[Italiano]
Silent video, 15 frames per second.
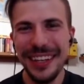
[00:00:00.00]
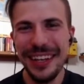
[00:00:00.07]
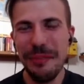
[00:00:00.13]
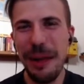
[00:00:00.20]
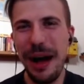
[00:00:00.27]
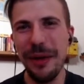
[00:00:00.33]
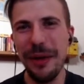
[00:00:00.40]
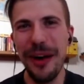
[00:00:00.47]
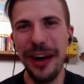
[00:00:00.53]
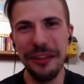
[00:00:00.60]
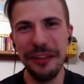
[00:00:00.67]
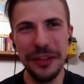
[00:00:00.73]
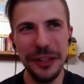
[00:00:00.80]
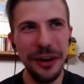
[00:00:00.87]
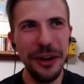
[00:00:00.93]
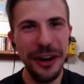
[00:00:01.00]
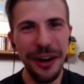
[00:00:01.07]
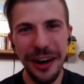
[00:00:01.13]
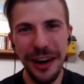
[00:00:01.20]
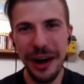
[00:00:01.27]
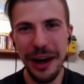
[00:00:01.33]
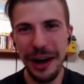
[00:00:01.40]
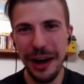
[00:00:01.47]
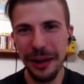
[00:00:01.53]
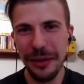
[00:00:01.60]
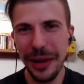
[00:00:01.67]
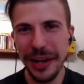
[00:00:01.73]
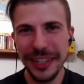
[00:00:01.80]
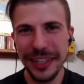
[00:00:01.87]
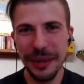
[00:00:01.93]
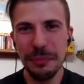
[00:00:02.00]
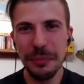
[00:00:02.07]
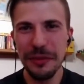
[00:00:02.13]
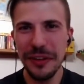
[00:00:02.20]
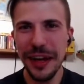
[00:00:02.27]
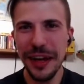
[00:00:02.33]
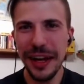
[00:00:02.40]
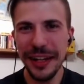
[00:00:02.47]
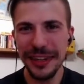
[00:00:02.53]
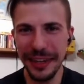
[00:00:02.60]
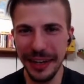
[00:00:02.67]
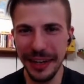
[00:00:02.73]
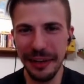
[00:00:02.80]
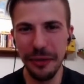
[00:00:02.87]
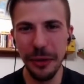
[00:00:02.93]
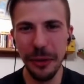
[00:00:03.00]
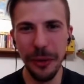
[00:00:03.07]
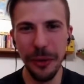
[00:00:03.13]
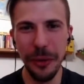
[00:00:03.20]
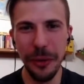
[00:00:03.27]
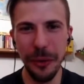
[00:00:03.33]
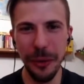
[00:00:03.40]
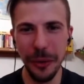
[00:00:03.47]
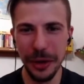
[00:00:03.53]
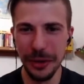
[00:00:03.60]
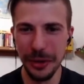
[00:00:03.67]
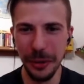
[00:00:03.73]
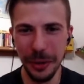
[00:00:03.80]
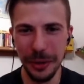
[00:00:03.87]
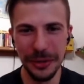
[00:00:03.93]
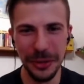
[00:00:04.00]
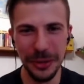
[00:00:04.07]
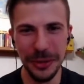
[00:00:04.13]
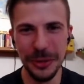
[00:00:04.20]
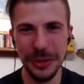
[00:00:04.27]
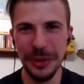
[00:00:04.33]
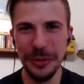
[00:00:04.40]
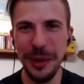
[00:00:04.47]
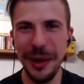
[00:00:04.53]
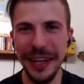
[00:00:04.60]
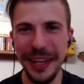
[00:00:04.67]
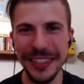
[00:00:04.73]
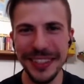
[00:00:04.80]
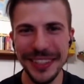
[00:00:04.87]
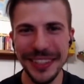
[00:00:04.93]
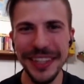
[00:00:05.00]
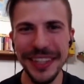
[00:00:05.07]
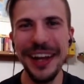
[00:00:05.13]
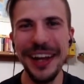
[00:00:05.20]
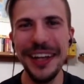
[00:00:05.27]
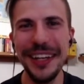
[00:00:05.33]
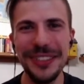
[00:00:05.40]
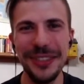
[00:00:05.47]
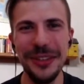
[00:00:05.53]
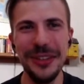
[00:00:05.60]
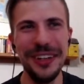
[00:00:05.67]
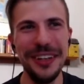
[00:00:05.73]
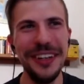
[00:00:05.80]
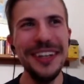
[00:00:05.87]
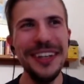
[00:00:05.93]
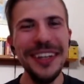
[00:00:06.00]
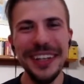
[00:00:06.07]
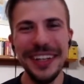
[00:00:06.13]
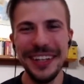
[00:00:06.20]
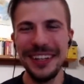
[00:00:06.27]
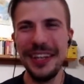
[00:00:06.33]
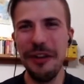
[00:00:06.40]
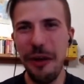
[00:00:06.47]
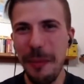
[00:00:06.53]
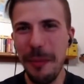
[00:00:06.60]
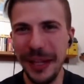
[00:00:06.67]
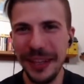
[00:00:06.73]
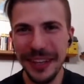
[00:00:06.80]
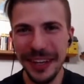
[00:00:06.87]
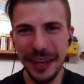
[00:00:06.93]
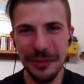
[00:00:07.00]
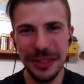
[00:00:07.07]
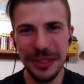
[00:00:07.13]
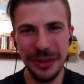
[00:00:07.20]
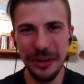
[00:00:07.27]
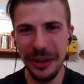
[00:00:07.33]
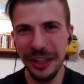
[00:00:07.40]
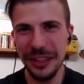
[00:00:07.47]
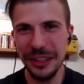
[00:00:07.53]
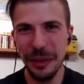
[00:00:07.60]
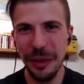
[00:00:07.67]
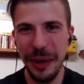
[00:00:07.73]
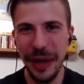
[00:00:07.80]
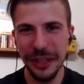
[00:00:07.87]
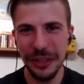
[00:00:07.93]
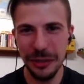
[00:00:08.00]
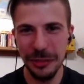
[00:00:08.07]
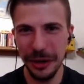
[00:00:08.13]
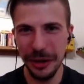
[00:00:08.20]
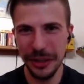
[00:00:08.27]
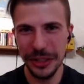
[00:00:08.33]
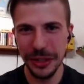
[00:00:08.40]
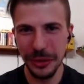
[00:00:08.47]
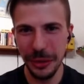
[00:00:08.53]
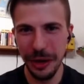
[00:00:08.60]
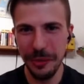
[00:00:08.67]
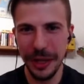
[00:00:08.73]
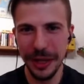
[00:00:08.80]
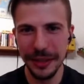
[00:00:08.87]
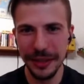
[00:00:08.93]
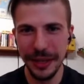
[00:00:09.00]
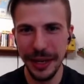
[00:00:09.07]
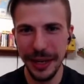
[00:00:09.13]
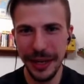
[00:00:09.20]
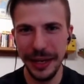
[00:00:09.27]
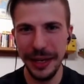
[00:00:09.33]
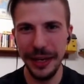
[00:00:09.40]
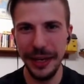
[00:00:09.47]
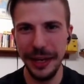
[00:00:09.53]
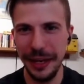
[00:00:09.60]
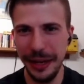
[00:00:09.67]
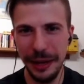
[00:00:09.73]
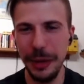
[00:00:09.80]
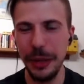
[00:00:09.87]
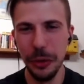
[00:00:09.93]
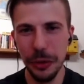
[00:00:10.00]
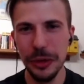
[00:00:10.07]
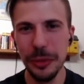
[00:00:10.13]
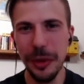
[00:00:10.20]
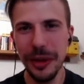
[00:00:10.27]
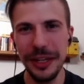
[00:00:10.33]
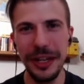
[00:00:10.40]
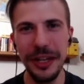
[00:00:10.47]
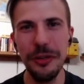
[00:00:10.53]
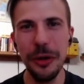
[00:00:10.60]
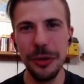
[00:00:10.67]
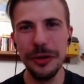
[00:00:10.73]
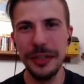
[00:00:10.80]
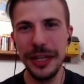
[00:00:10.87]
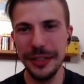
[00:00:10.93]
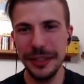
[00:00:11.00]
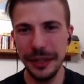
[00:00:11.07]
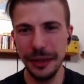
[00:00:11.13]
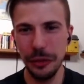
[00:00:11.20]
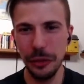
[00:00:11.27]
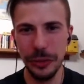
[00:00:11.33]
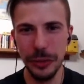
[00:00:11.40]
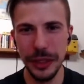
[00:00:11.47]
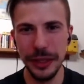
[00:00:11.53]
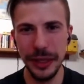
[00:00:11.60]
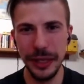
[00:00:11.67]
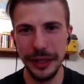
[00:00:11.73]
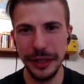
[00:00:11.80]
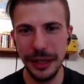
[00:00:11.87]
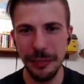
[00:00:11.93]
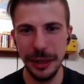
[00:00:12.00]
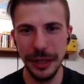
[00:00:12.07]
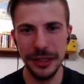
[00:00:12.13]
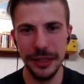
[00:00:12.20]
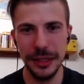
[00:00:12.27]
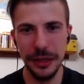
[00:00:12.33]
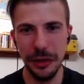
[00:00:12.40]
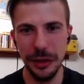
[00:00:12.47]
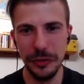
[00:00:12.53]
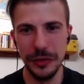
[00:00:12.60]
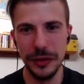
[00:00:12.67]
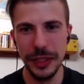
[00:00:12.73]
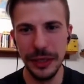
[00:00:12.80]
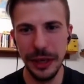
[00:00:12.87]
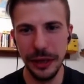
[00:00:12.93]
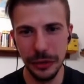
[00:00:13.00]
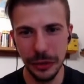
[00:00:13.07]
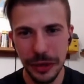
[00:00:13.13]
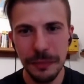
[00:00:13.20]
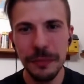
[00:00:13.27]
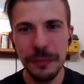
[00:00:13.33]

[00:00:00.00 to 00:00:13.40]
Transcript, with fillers: Ah, guarda, fino a qualche tempo fa tenevo il conto di tutti i paesi, adesso devo ammettere che mi sono un attimo perso, però sicuramente, eh, almeno l'ultima volta che li avevo contati erano più di 30 i paesi che ho visitato.